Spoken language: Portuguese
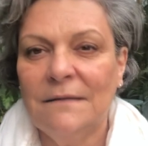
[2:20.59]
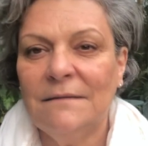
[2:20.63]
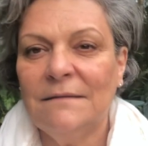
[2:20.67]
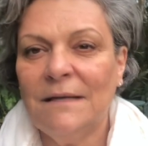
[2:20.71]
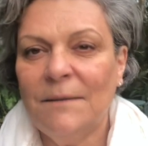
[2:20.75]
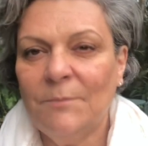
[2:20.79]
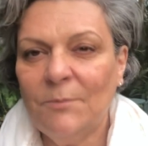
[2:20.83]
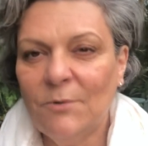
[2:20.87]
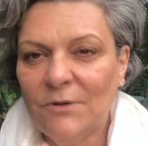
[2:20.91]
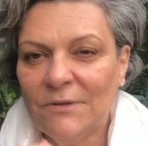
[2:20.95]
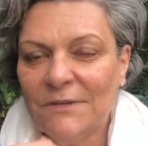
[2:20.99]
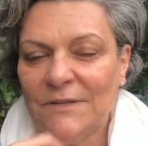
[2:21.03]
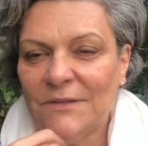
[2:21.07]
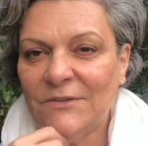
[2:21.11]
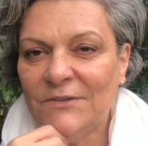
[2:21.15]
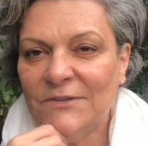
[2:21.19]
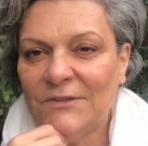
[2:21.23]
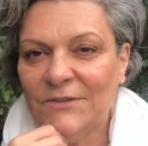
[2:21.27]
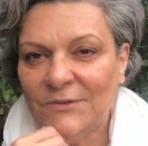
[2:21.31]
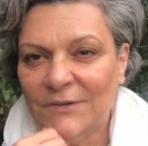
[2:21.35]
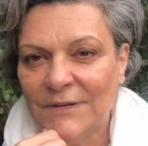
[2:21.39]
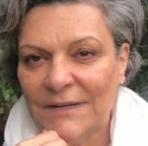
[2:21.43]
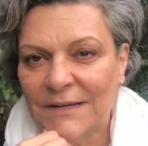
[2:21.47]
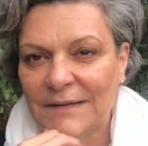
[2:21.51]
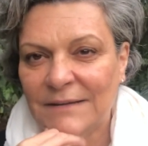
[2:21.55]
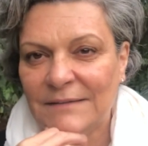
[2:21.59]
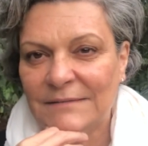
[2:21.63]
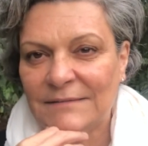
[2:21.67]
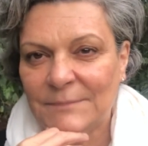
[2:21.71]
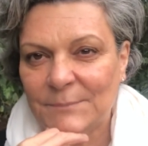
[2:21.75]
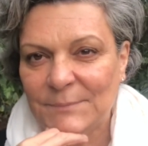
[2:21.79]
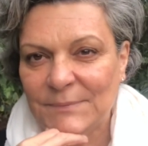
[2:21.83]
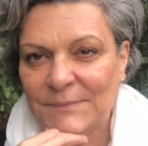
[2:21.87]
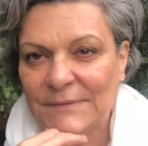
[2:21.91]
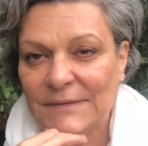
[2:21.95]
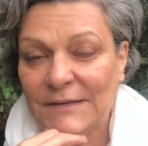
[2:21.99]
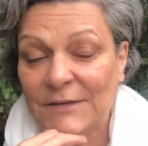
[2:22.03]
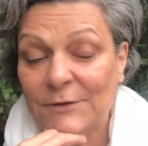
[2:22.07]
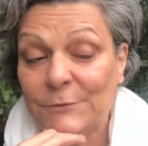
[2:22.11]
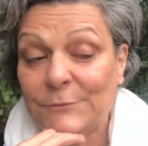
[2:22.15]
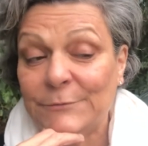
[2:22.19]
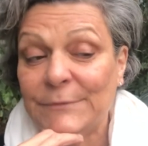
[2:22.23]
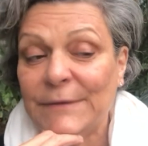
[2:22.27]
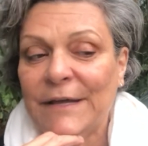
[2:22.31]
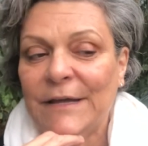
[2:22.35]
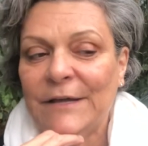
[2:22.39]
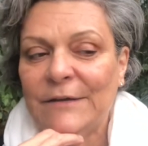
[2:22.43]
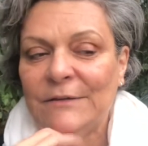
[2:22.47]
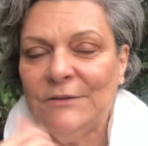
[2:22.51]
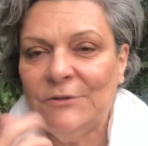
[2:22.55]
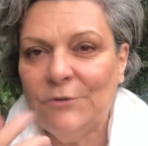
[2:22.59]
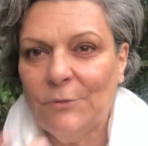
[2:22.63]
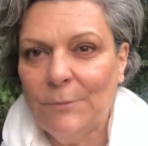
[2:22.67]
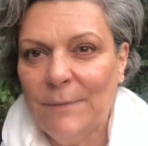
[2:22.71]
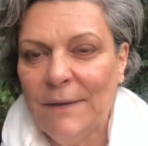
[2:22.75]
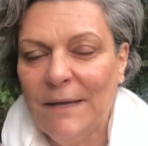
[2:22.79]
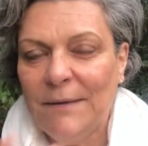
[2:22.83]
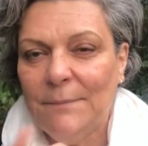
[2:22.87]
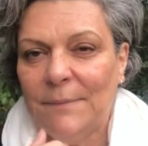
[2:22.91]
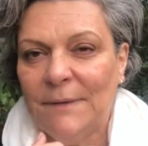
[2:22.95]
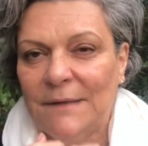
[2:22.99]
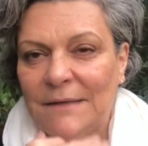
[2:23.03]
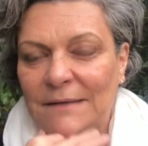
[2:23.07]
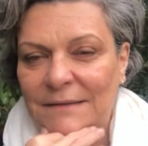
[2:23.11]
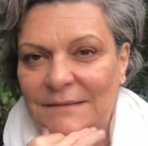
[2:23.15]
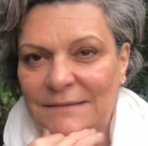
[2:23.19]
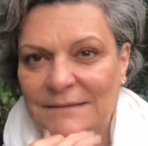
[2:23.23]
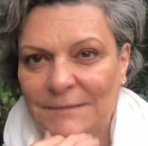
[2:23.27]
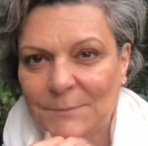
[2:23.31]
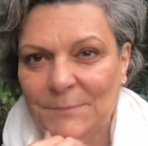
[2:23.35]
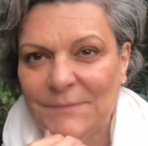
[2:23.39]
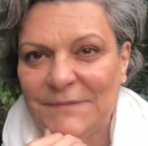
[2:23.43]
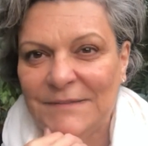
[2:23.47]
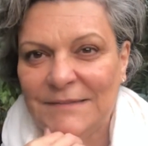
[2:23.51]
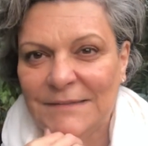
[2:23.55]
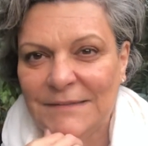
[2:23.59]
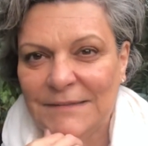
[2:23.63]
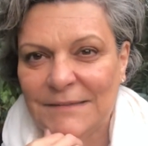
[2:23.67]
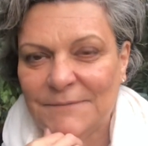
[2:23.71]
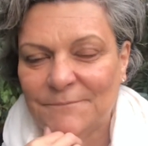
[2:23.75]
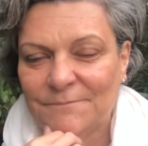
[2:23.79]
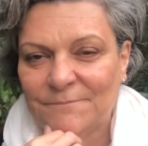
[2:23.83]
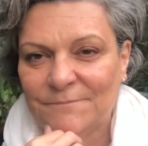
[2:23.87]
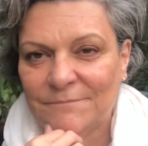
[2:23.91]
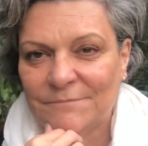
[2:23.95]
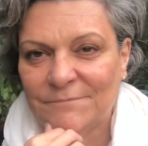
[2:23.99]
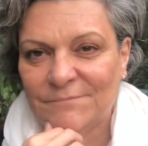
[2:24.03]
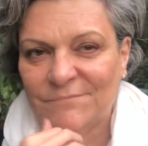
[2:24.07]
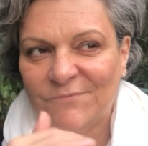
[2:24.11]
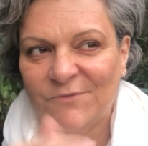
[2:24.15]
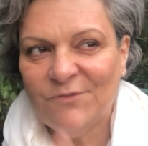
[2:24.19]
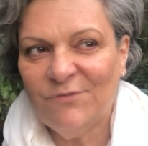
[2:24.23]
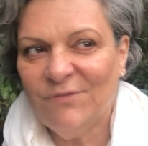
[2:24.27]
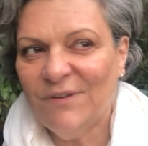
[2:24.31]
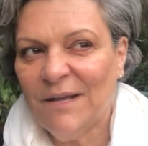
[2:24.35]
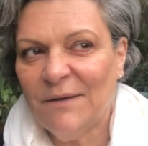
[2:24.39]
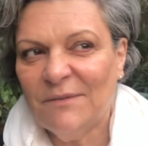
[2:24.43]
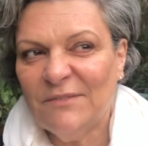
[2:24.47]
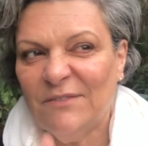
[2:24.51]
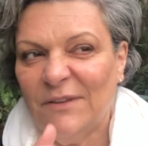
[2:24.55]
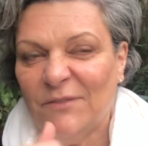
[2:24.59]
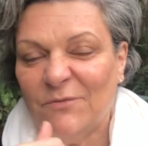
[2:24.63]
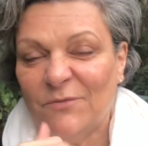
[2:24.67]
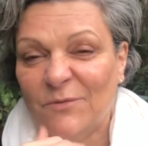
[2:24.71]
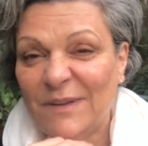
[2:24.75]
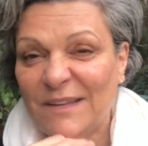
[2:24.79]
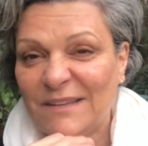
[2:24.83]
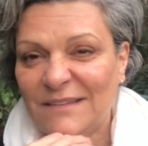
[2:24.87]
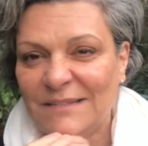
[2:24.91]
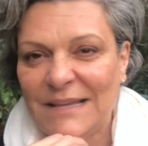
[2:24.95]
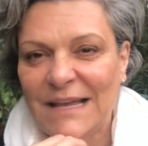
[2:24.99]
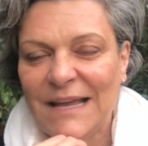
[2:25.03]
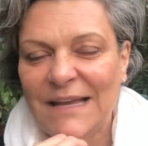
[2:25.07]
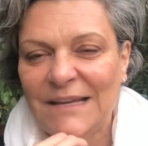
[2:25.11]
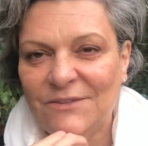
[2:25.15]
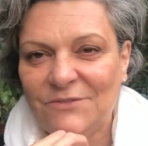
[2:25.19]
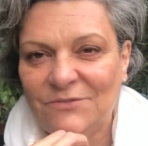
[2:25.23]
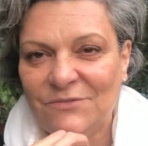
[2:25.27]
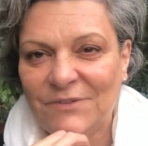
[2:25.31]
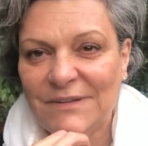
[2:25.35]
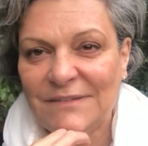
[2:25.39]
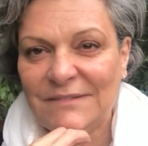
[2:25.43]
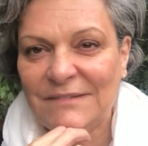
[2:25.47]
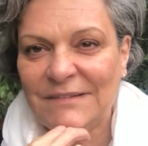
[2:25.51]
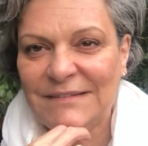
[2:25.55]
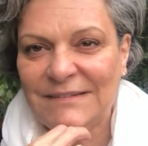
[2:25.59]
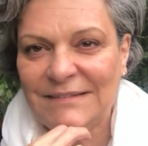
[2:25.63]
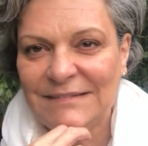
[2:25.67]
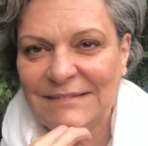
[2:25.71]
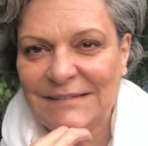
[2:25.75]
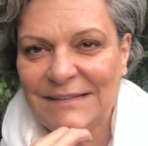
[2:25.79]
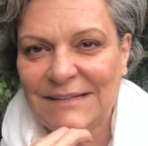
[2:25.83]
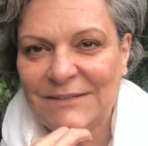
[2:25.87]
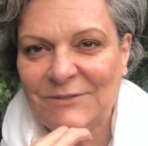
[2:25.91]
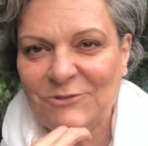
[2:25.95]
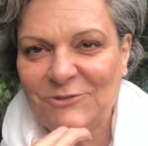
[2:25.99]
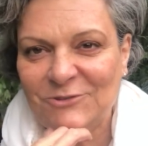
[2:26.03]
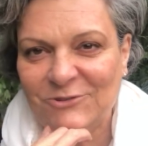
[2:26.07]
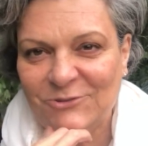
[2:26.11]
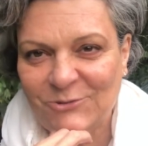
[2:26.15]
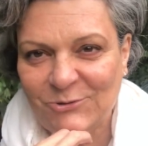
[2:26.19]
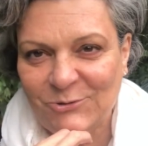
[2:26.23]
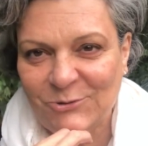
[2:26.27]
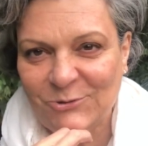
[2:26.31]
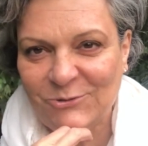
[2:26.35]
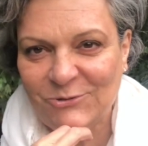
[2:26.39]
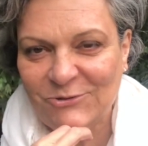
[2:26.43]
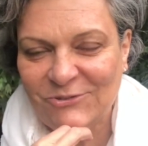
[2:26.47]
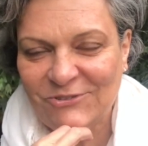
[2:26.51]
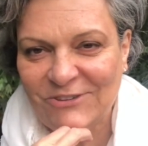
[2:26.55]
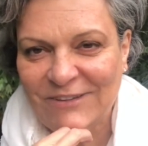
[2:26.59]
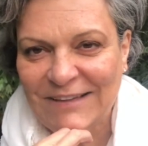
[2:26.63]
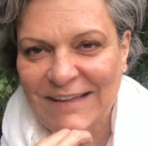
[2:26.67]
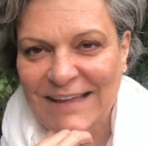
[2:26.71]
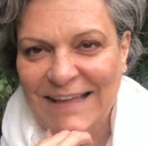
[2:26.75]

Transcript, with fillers: Sabe quantas vezes eu liguei essa, que eu tomei banho nessa piscina? Falo que né, foi umas 10 vezes nesses anos todos.